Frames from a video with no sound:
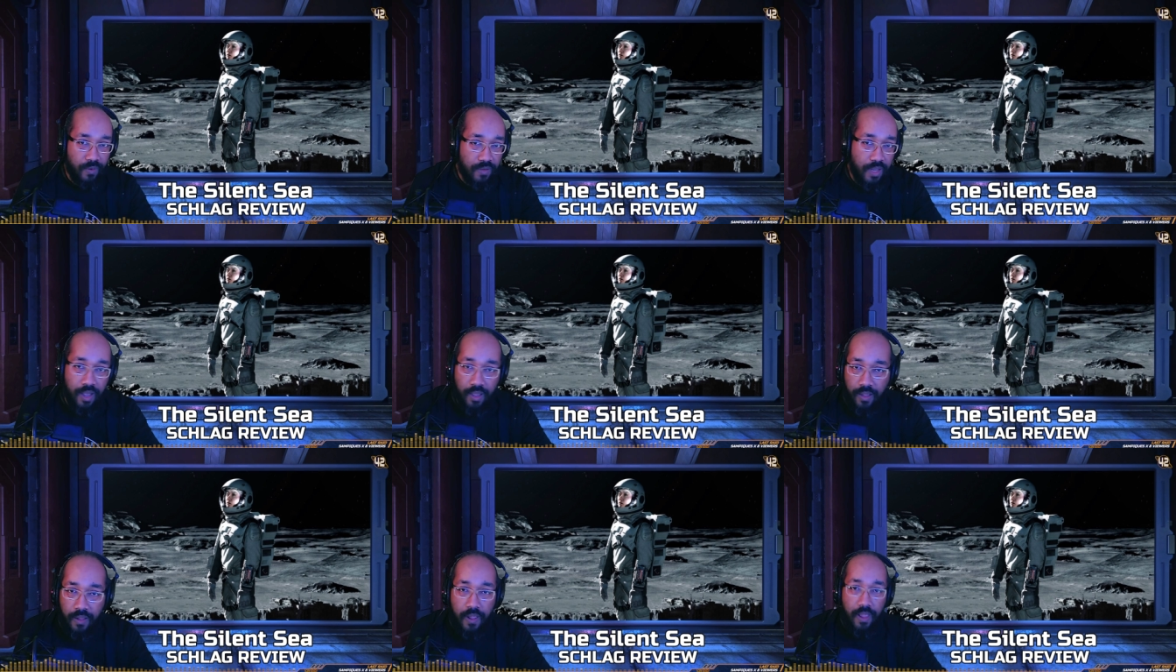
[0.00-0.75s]

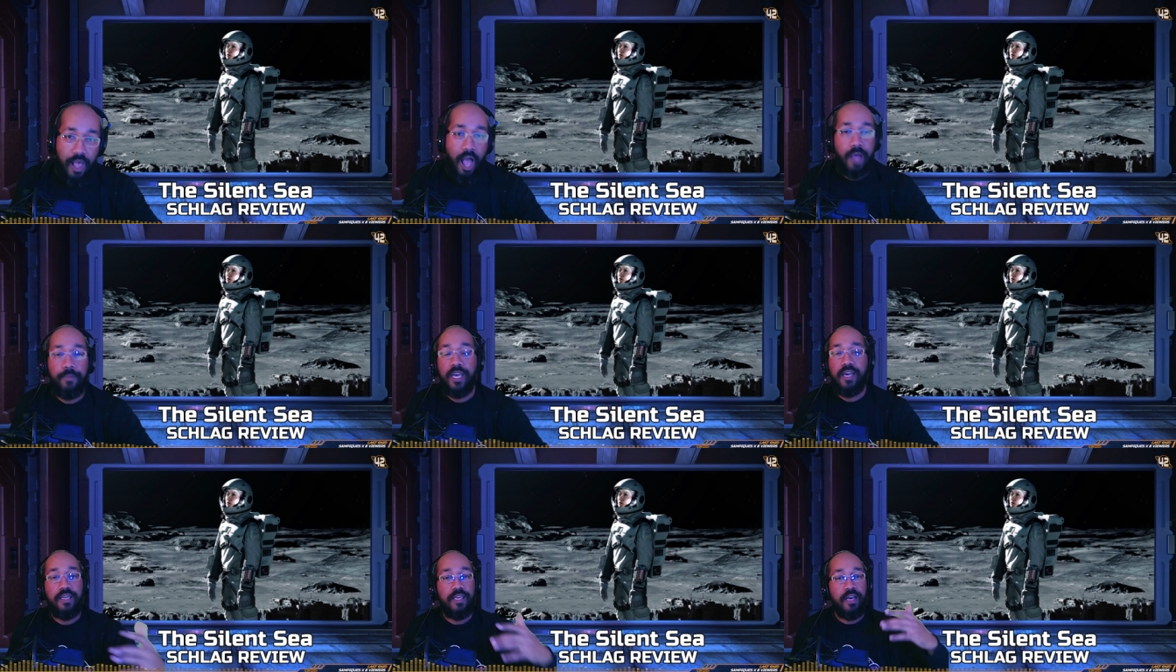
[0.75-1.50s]
standards euh,
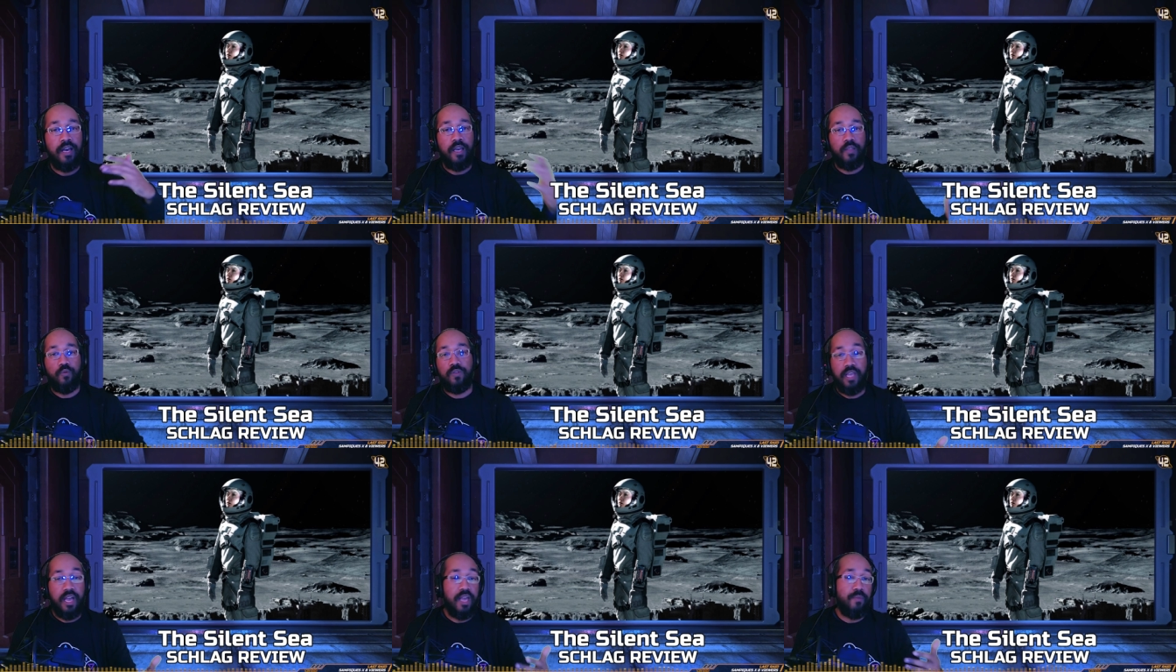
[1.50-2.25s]
américains et
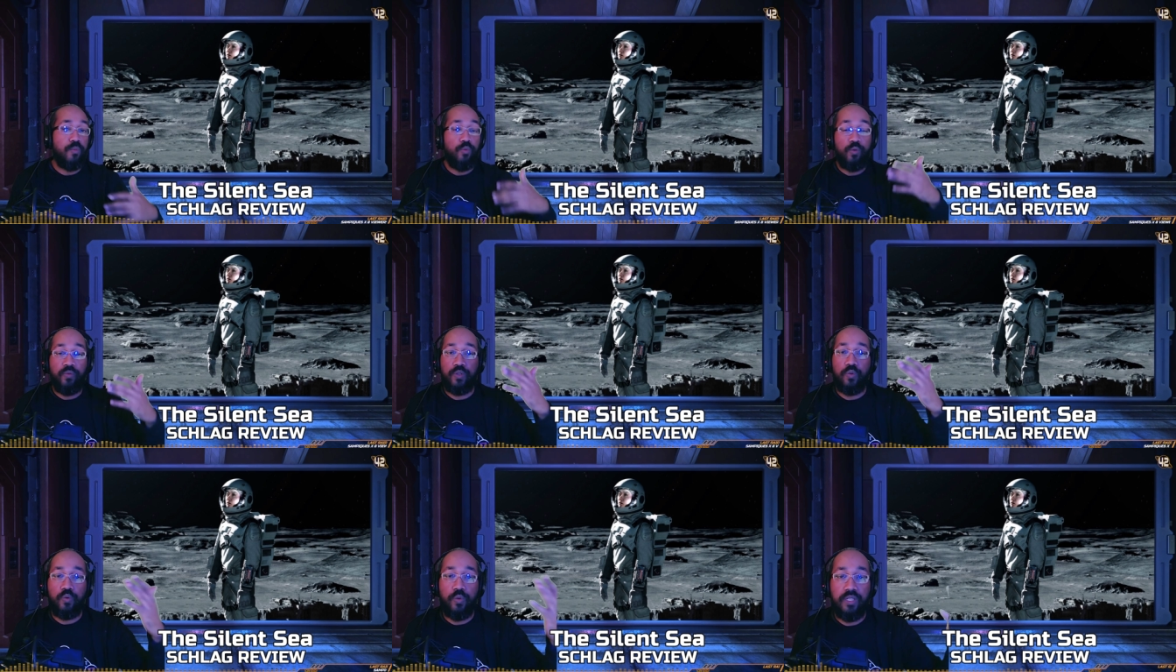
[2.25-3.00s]
tout ça. Et même de toute
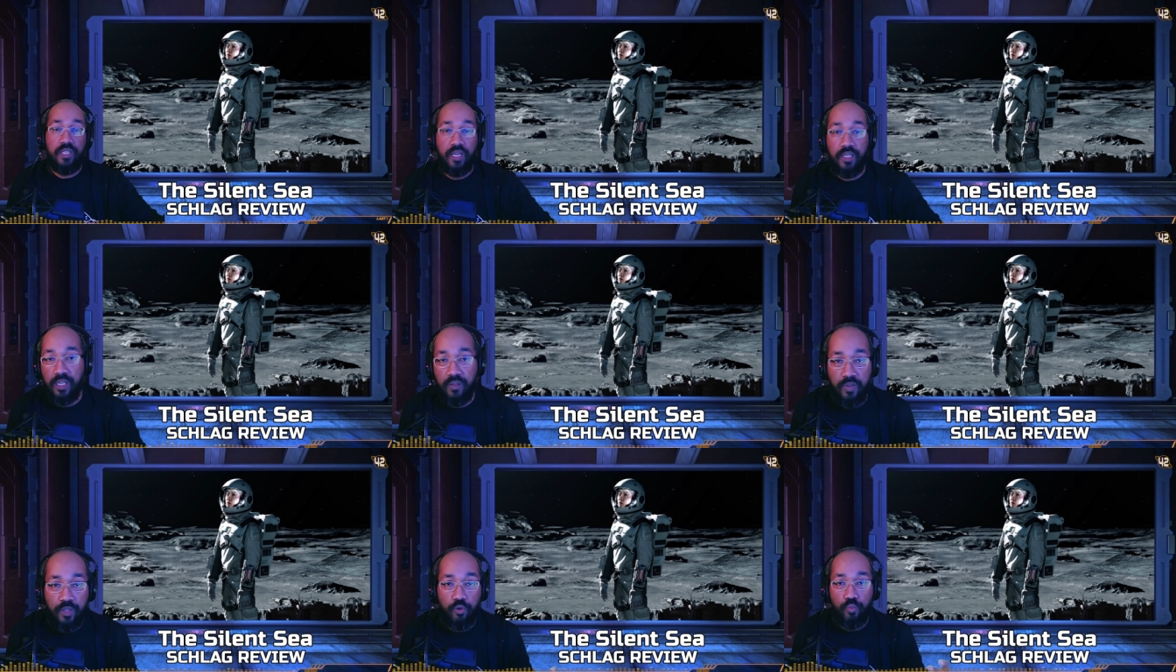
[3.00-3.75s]
façon, sur les séries
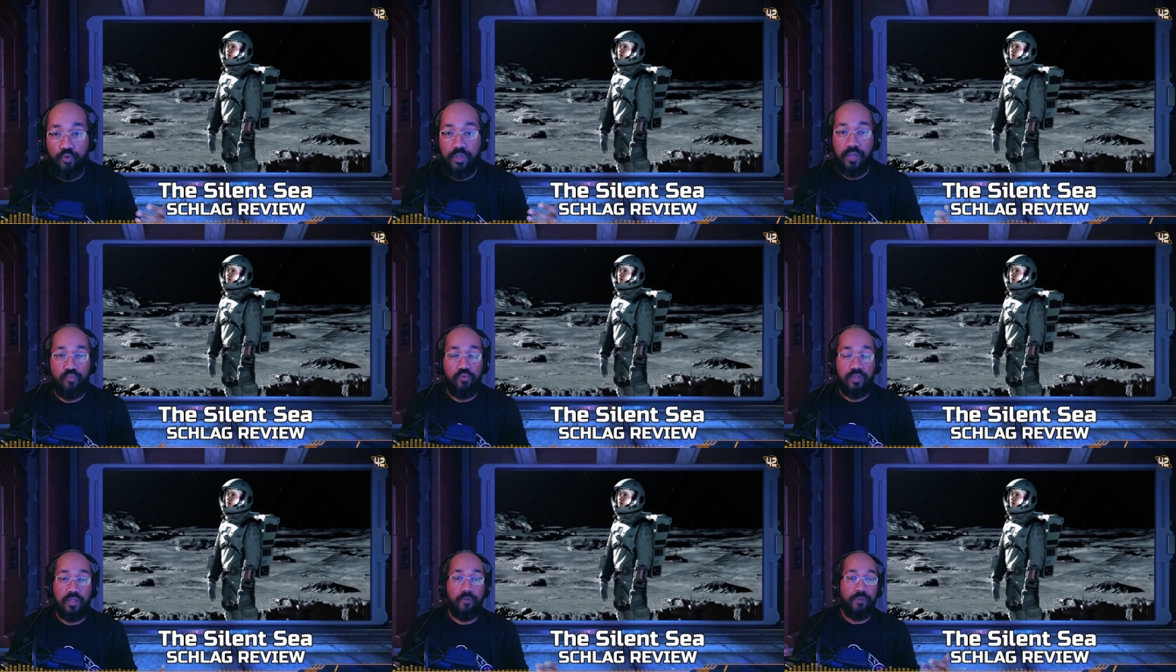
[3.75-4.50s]
Netflix, depuis qu'il y a
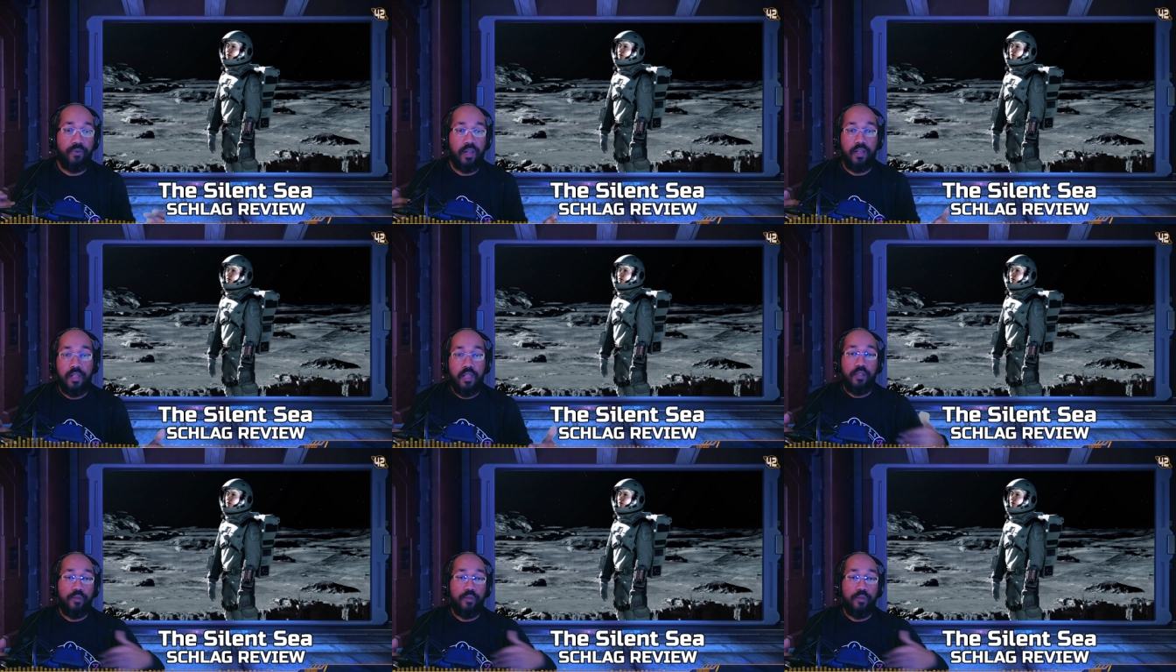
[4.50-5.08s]
plus. Enfin voilà,